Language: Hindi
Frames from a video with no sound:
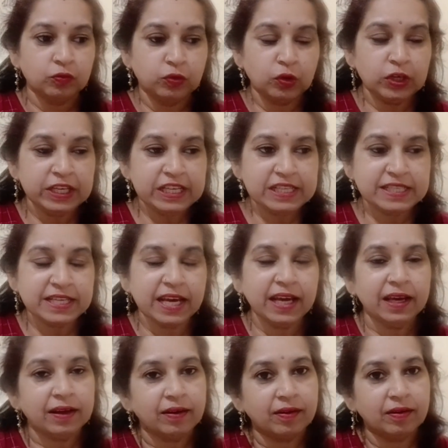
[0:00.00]
वो
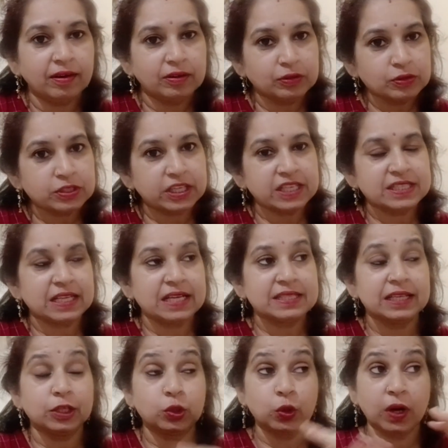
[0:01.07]
लीजिए और उसके साथ
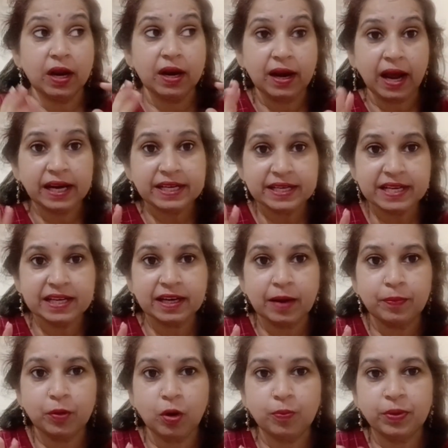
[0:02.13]
साथ थोड़ा लाइटिंग का
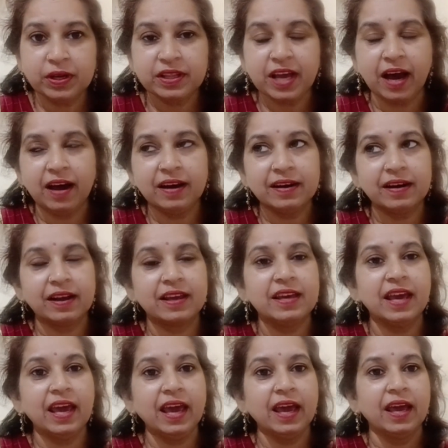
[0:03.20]
प्रॉपर ध्यान
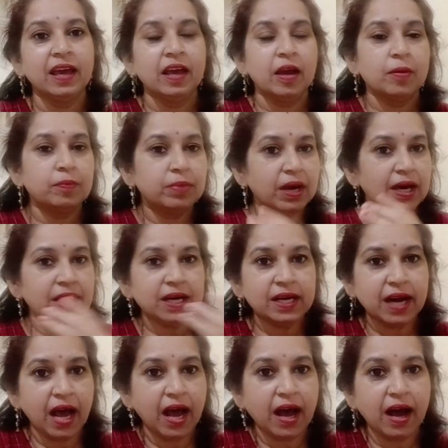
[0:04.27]
रखिए ब्लर
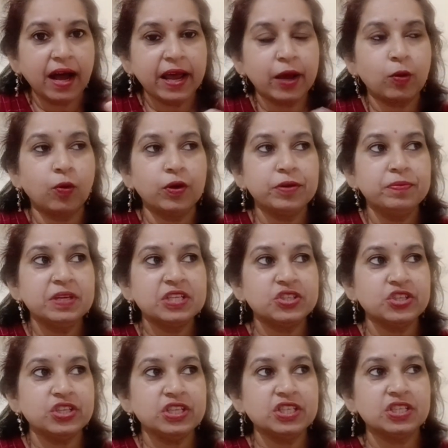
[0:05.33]
ना आए कोई भी
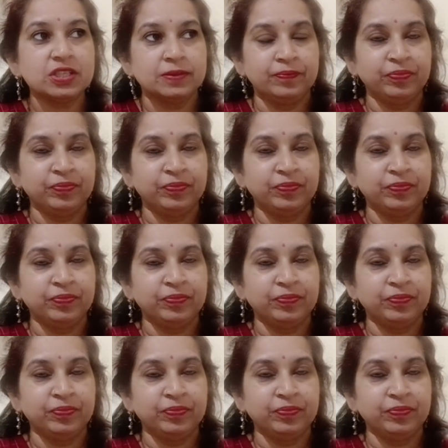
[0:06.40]
चीज़